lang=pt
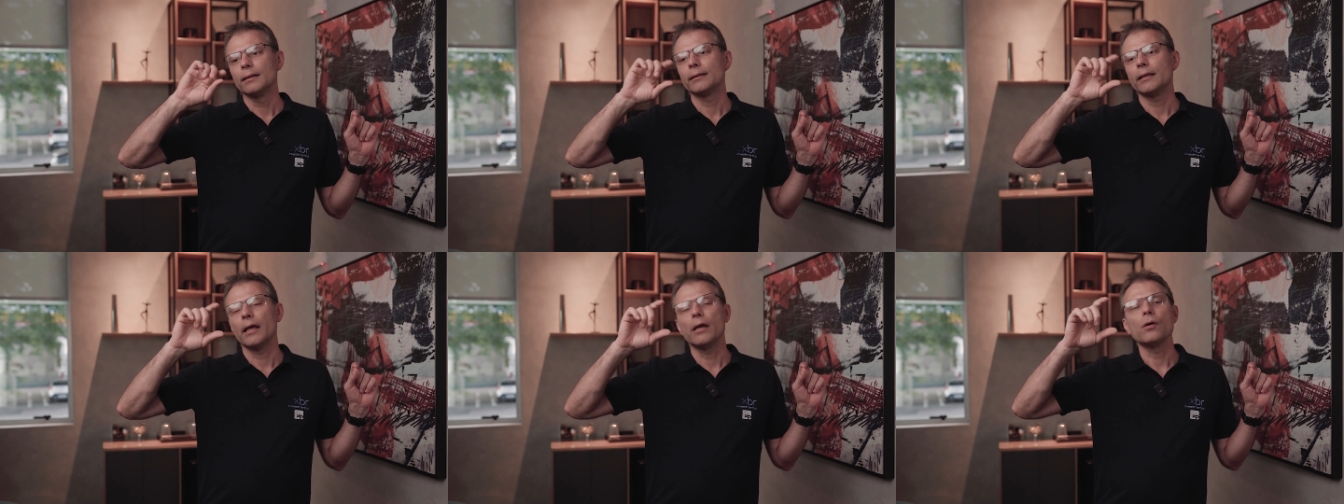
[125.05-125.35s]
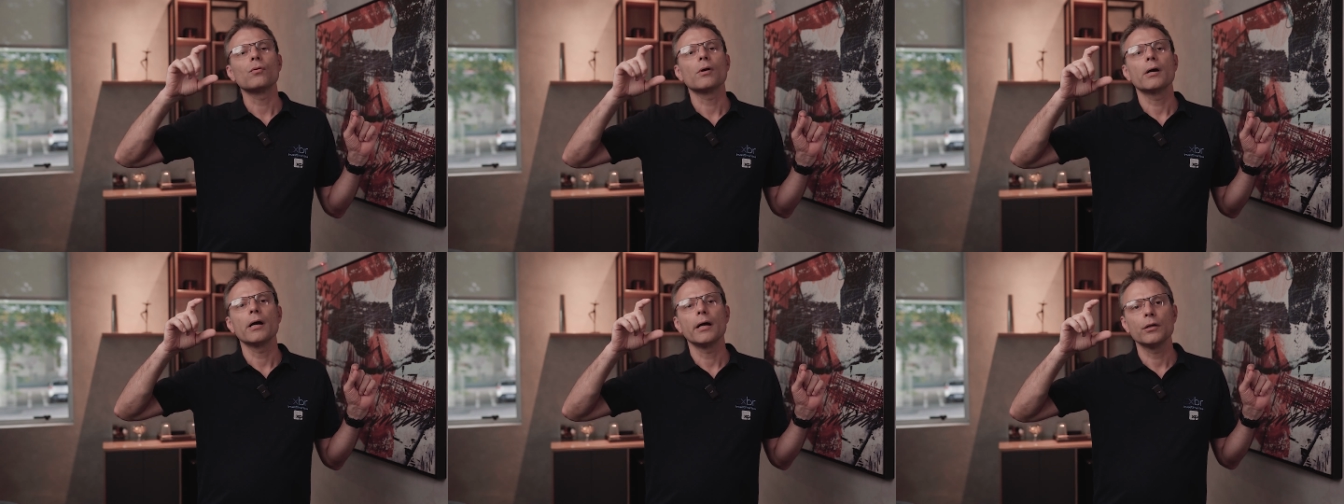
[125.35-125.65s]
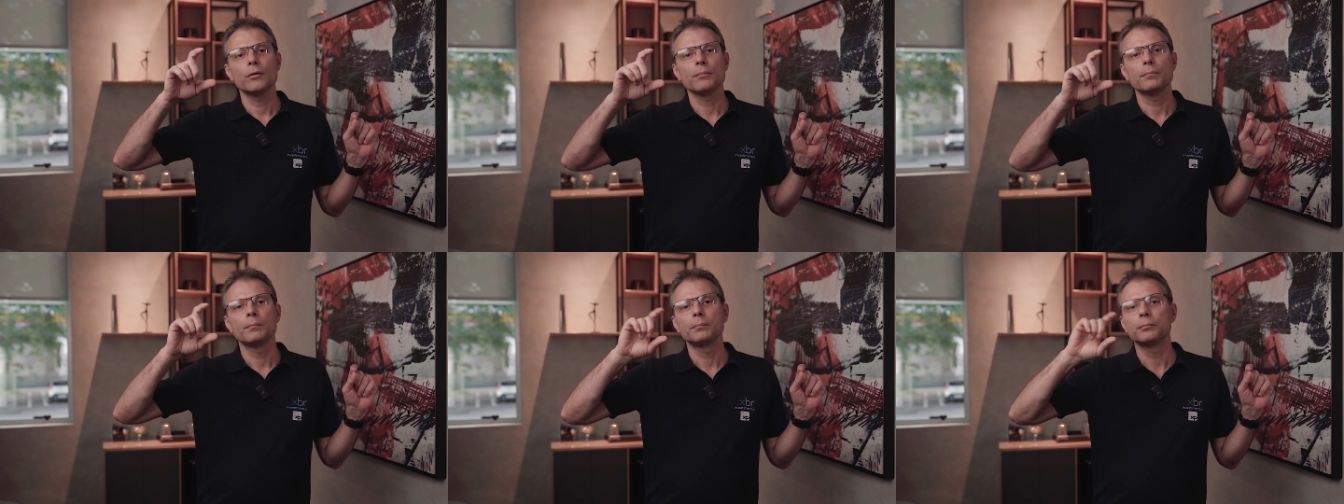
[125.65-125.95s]
tem um
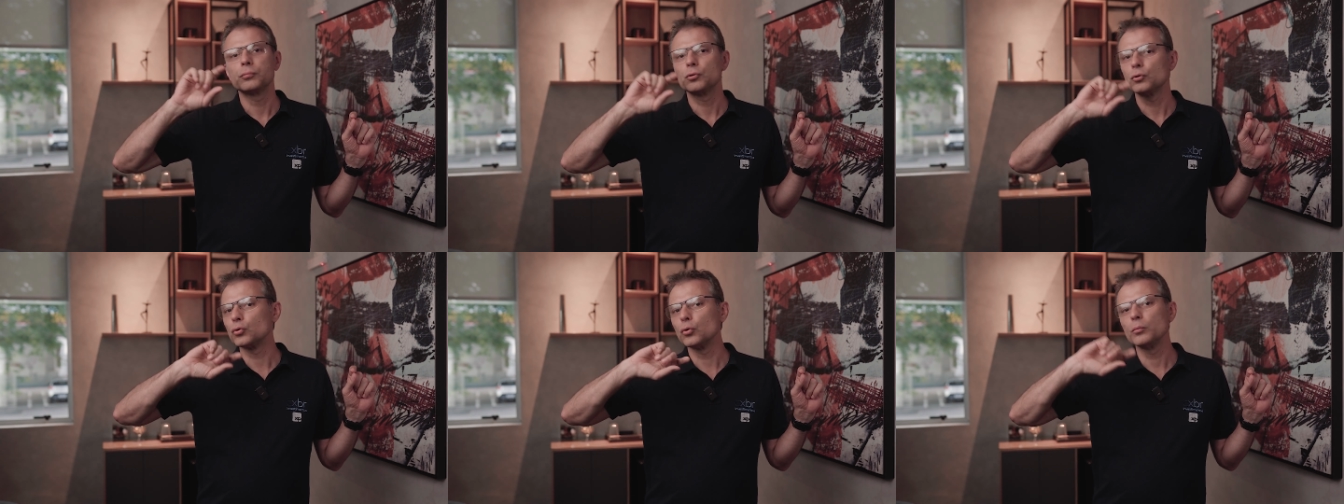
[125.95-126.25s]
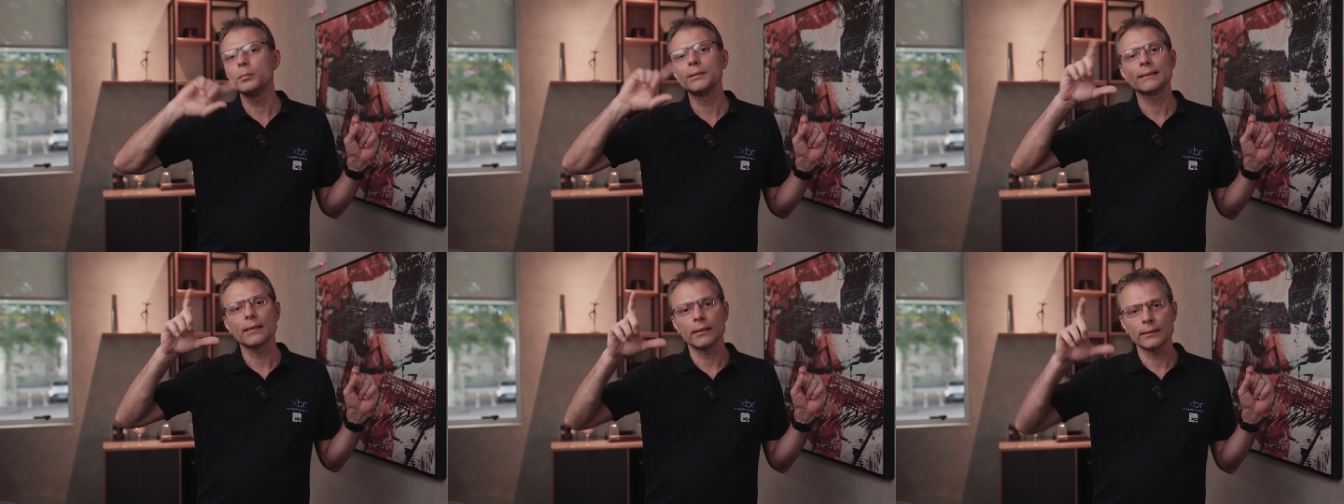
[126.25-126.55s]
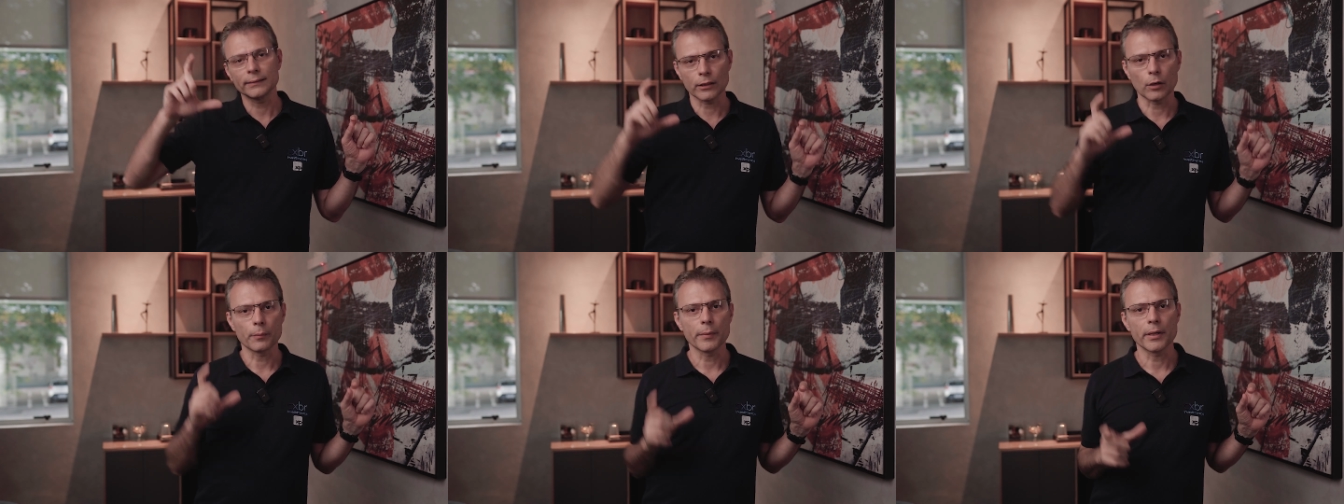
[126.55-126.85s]
ganho
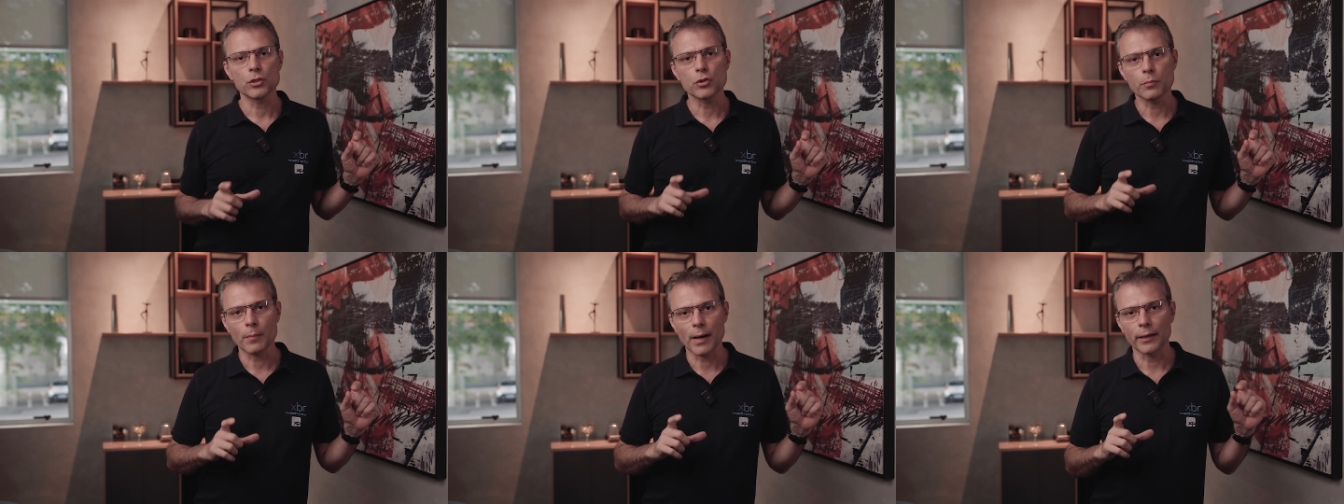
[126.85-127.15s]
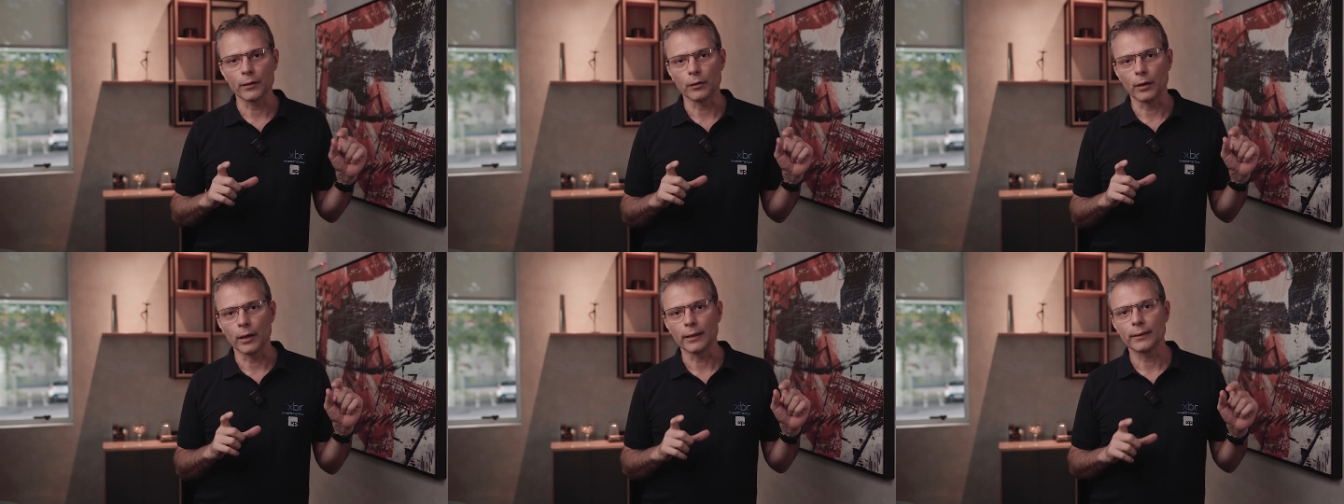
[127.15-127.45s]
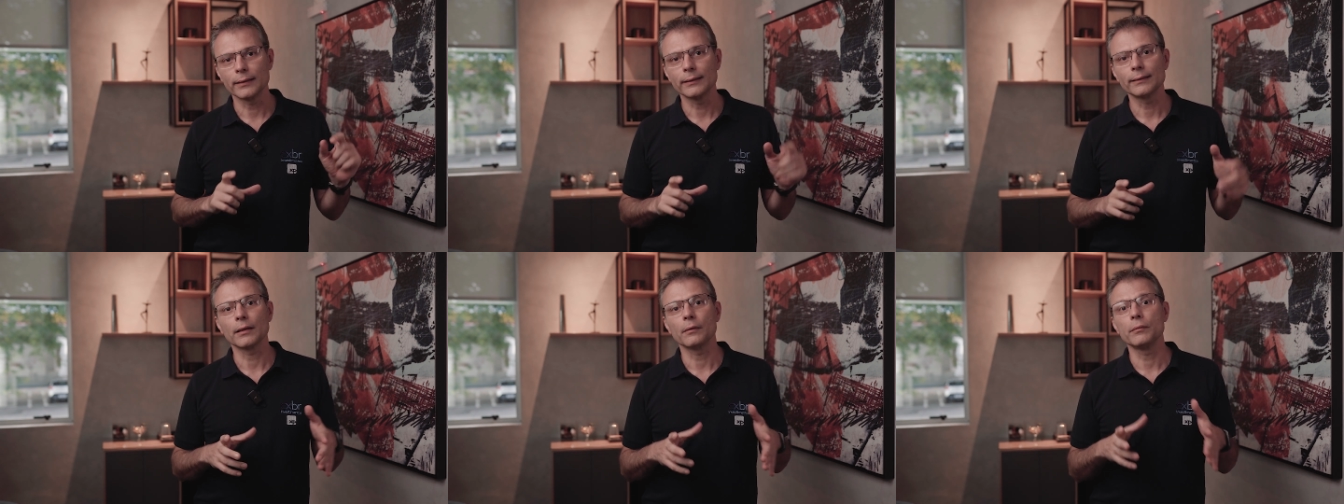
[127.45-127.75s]
substancialmente
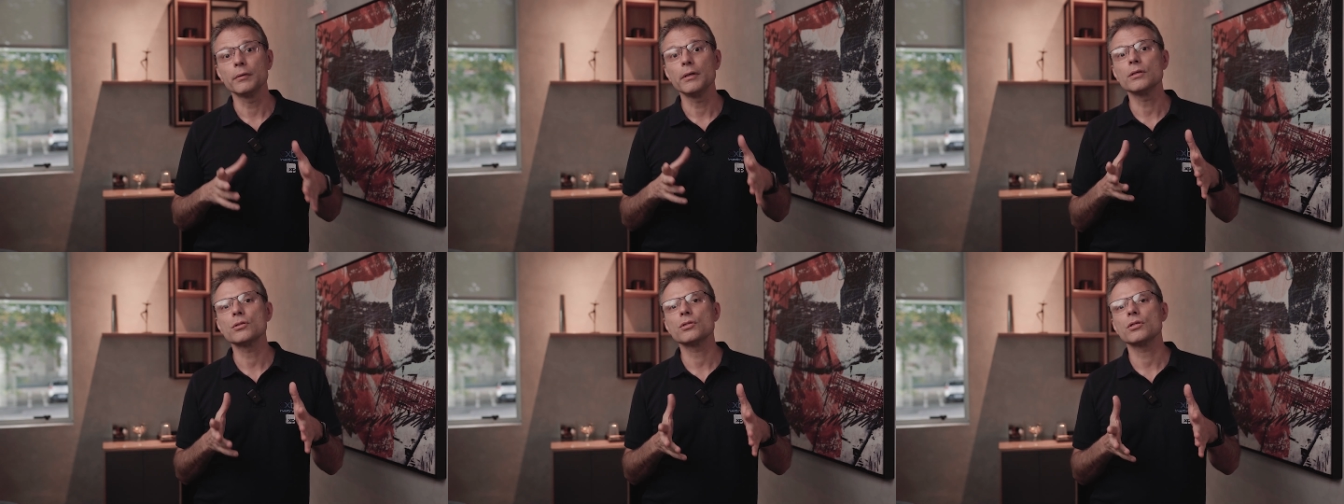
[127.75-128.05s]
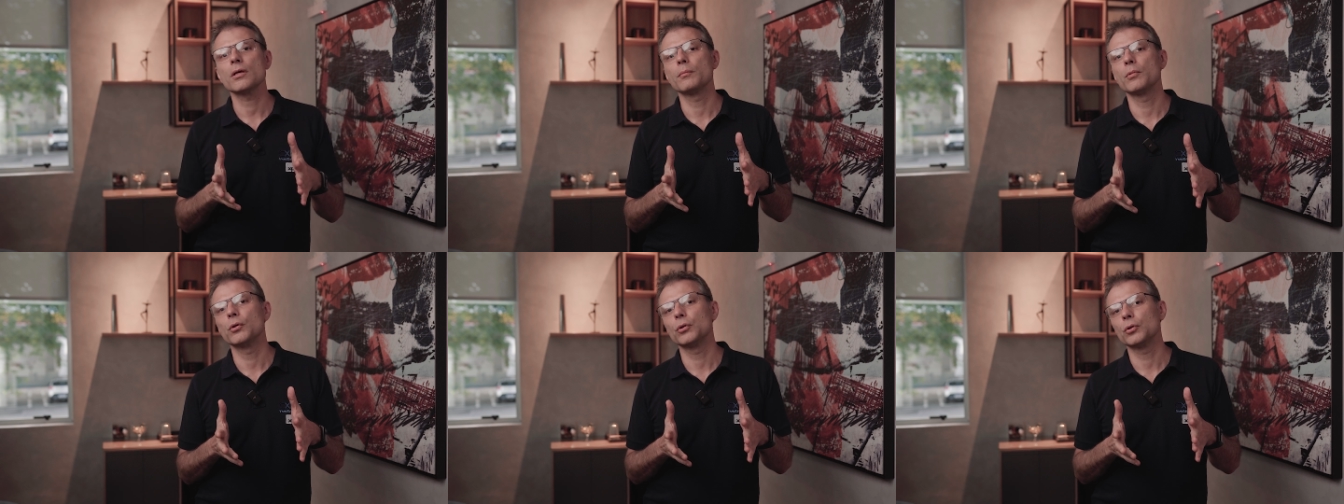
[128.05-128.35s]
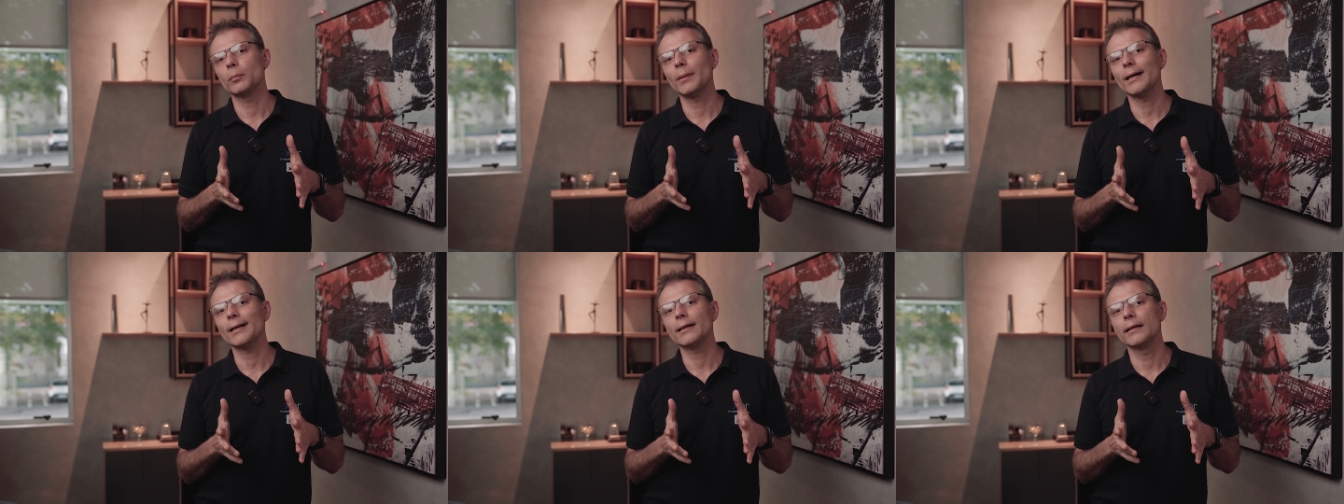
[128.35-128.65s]
maior. Então isso é
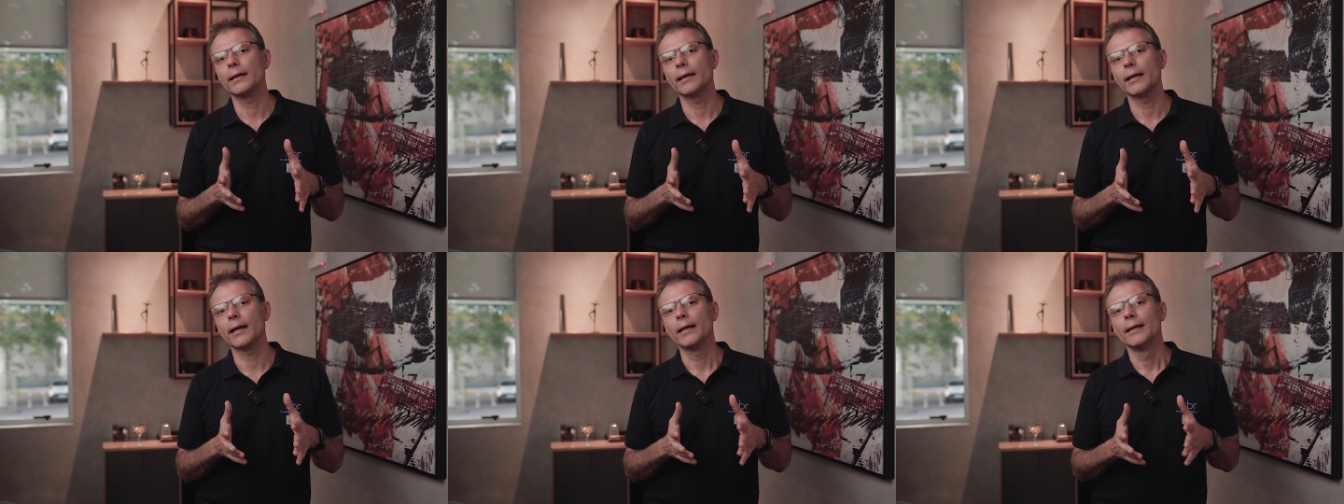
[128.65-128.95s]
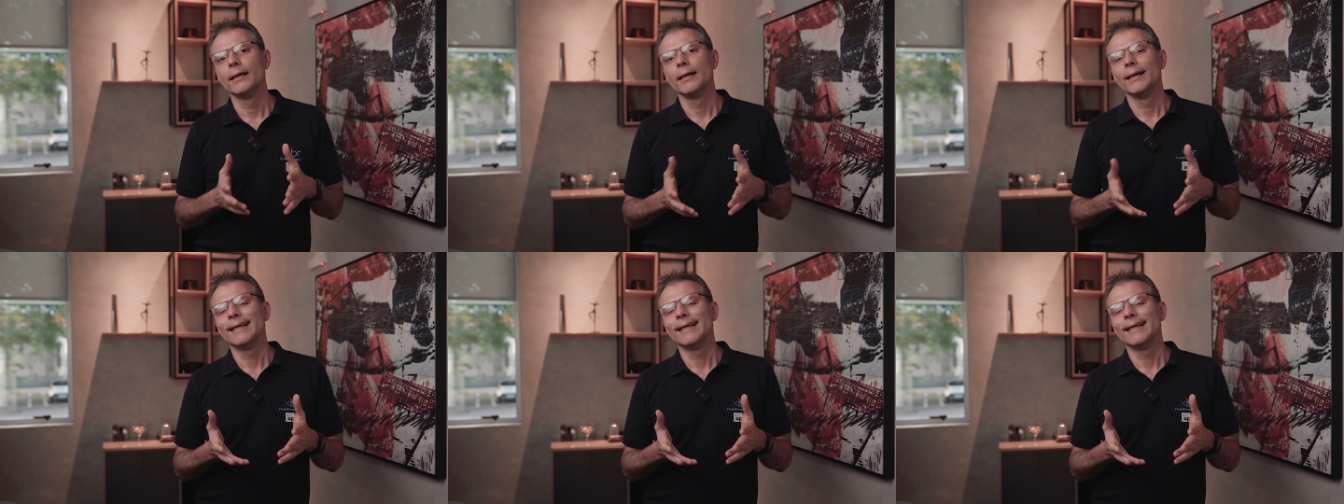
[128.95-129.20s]
muito bacana.